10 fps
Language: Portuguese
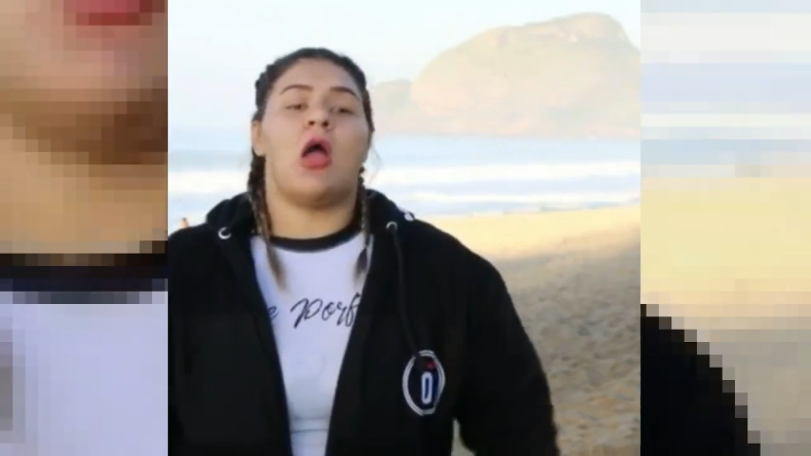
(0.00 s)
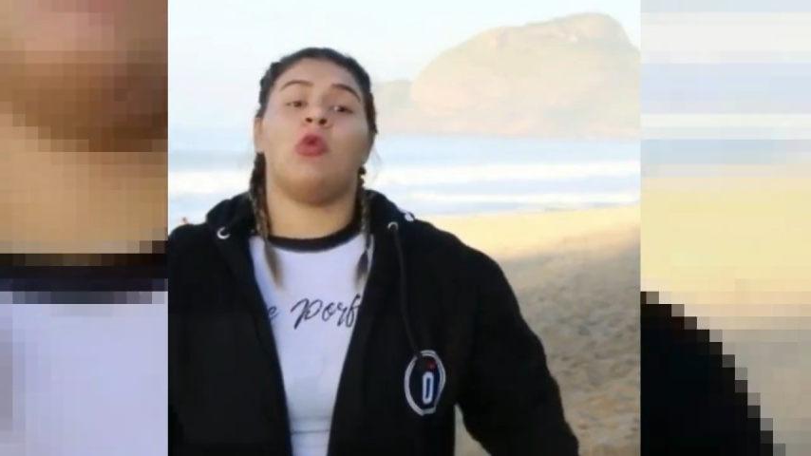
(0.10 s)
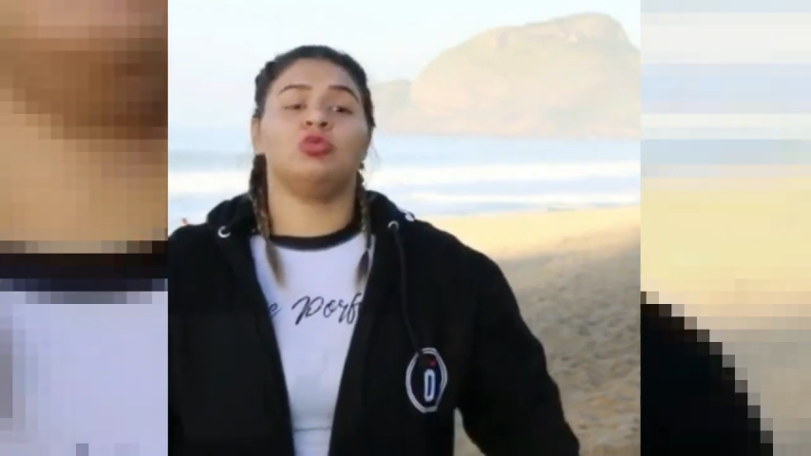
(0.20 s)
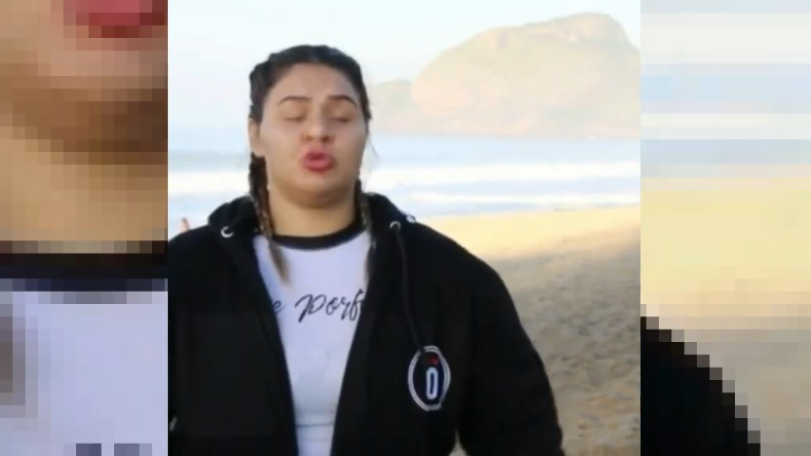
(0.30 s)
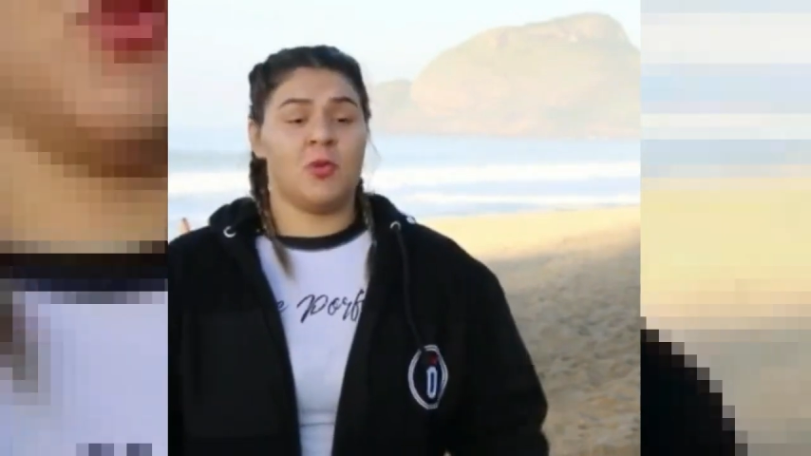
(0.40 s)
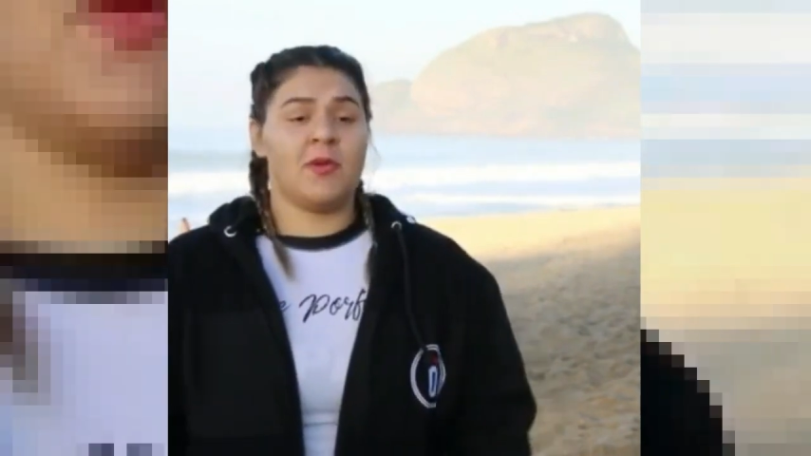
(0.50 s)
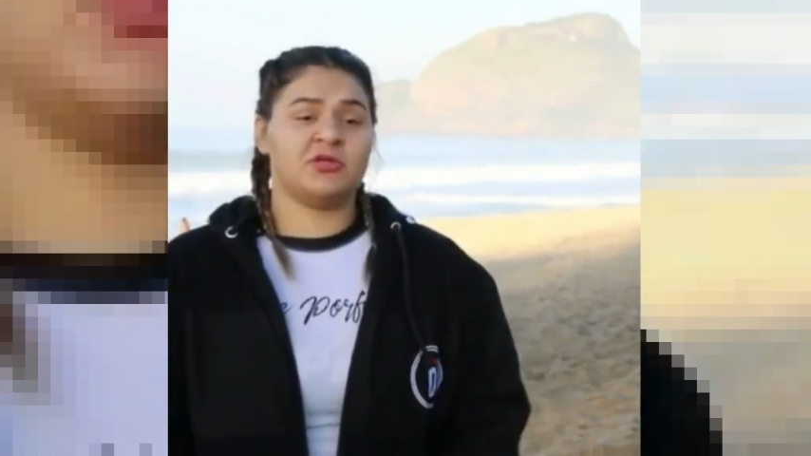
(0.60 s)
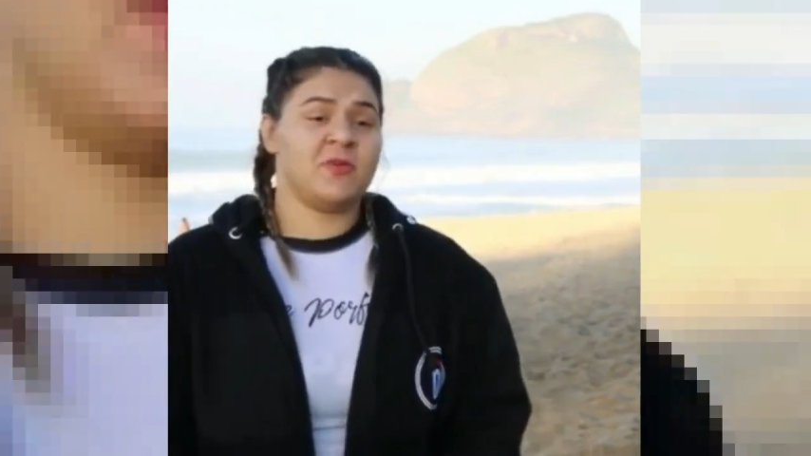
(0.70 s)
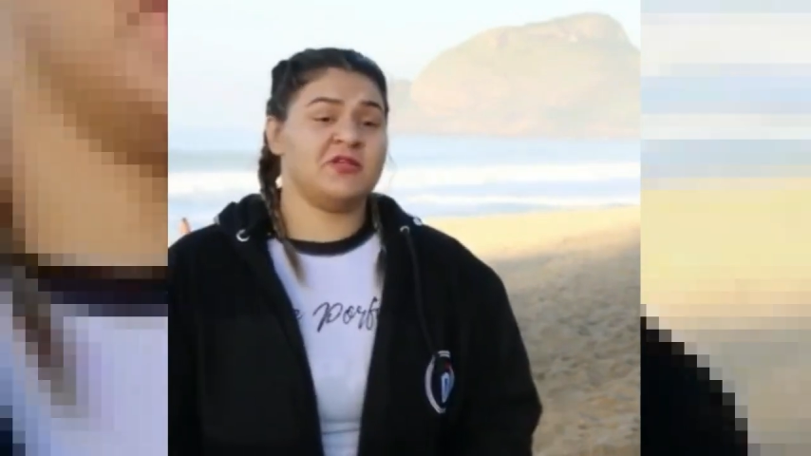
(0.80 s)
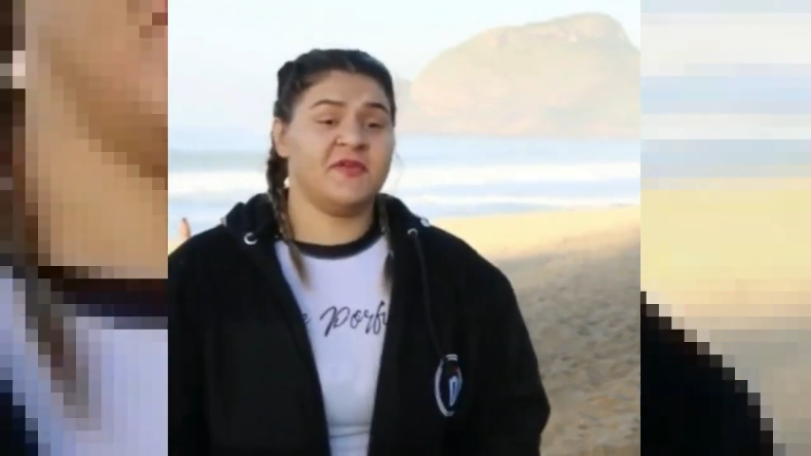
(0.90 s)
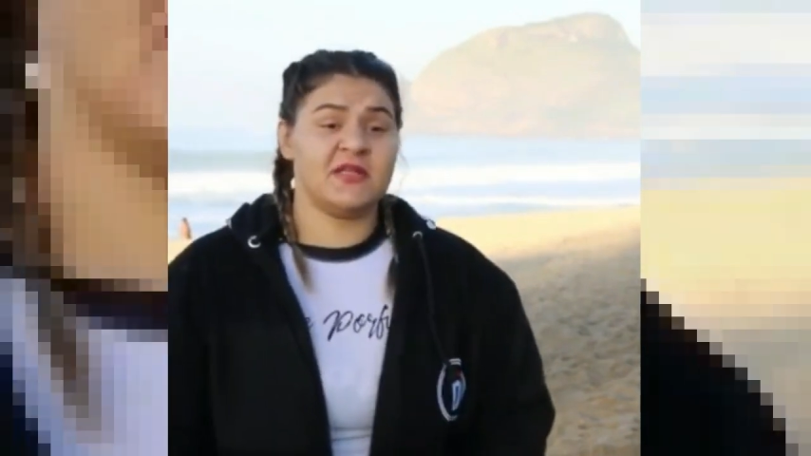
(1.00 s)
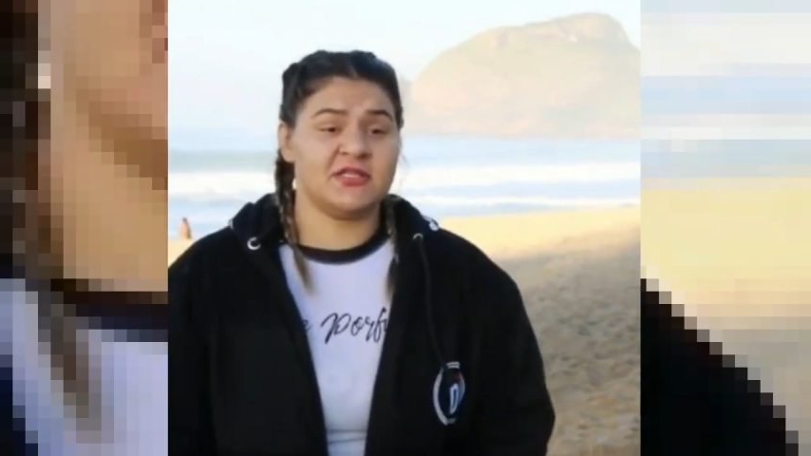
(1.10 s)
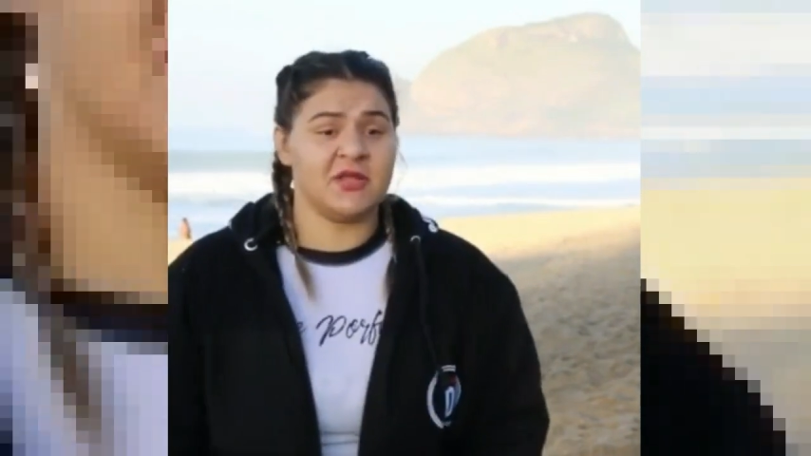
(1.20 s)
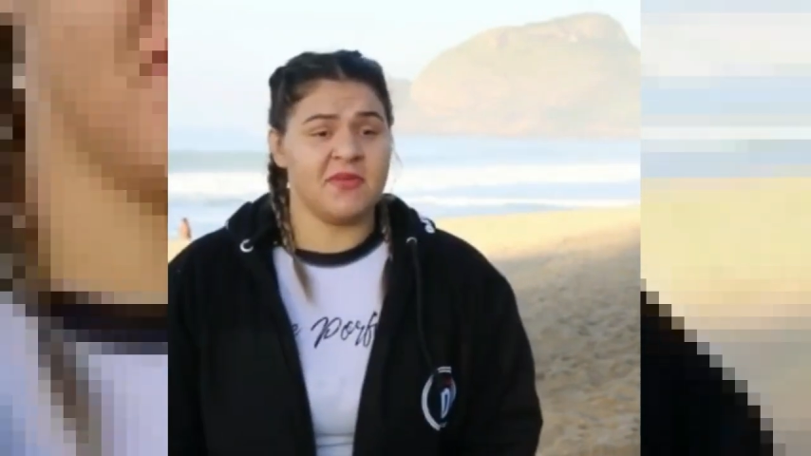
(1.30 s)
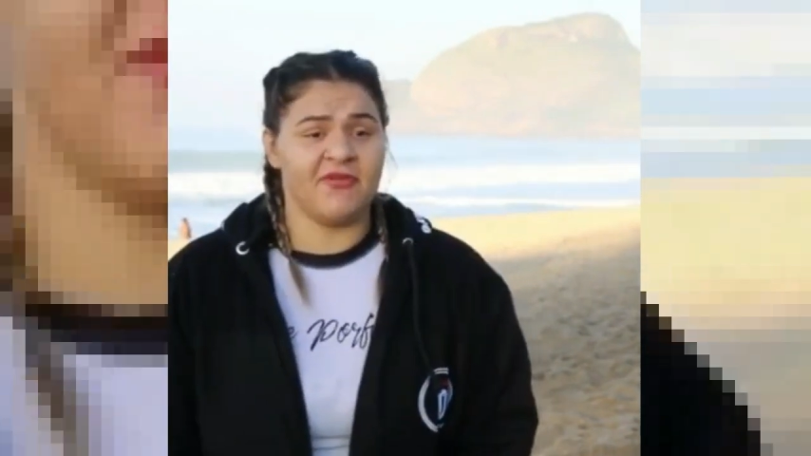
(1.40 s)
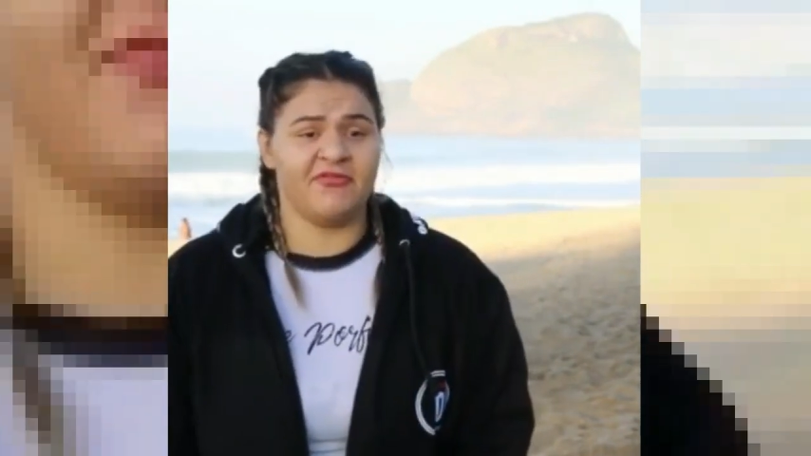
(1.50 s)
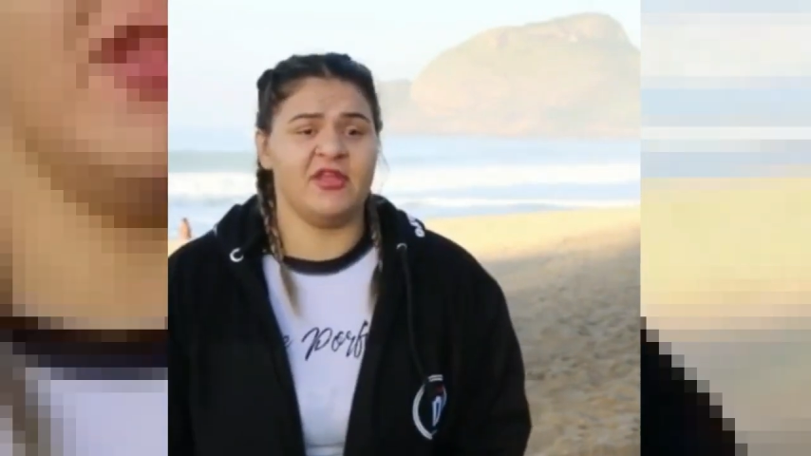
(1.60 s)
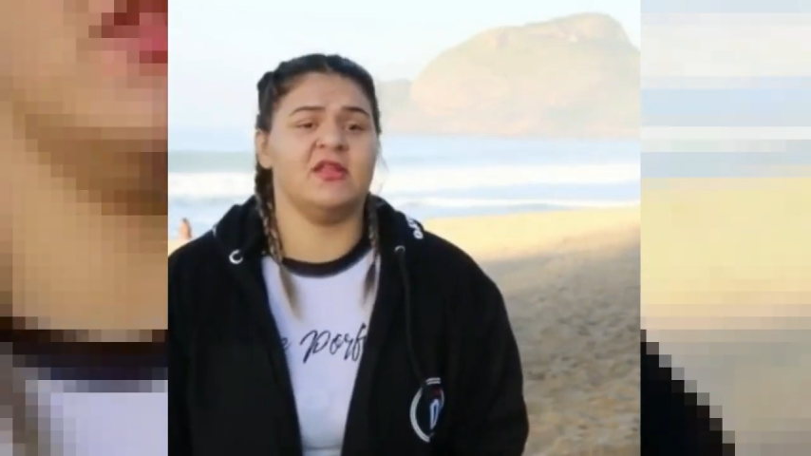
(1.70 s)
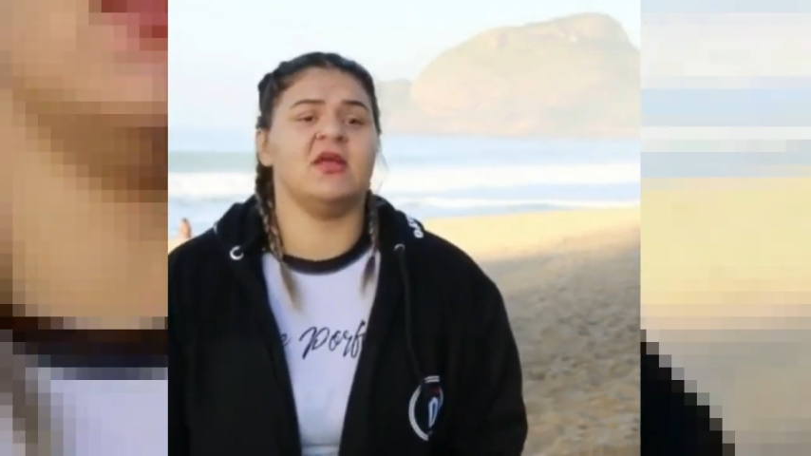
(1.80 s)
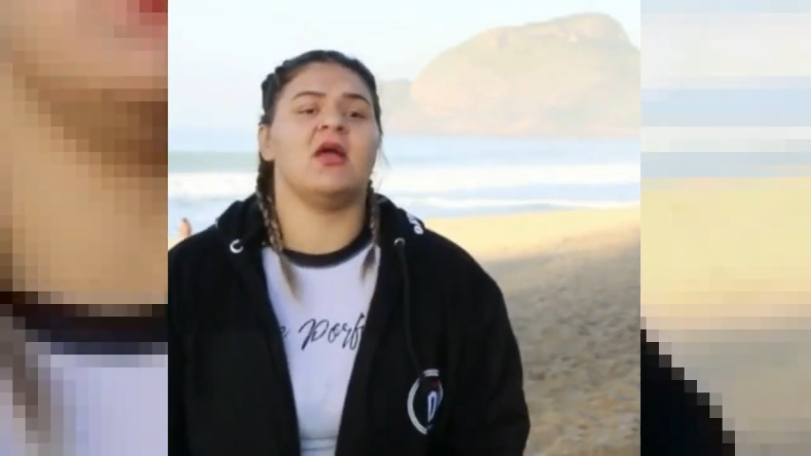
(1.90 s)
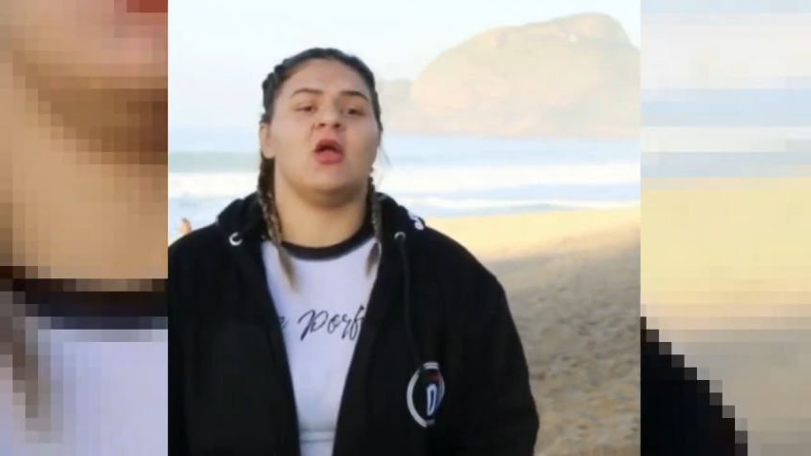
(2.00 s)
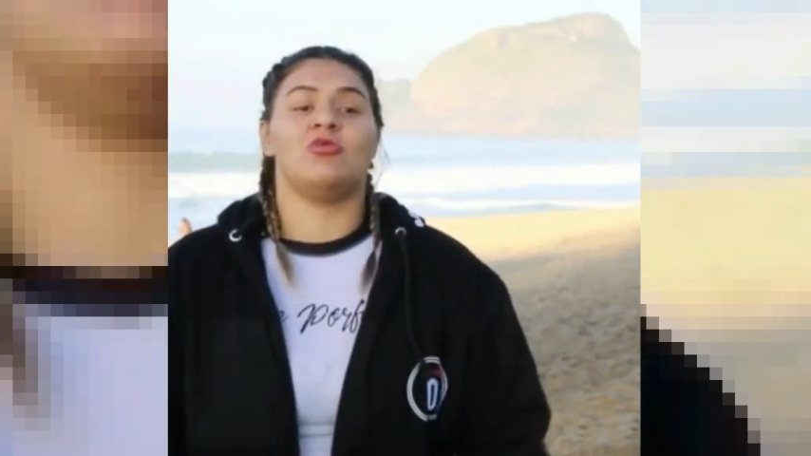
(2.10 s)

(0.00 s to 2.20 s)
É um dos momentos mais felizes da minha vida.